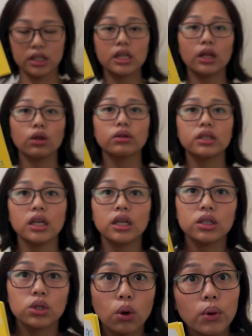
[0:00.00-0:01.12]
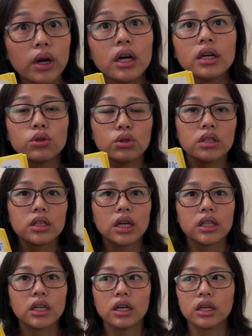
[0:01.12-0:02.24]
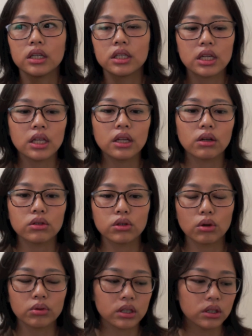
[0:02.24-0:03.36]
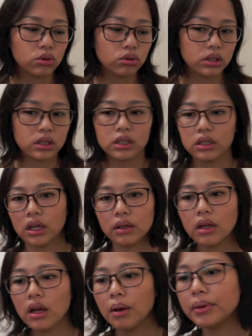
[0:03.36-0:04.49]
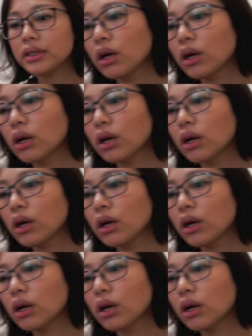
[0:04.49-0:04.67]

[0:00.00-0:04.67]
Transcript: 之前都是英中文歌，之前的 C D 都是中文歌曲，今年比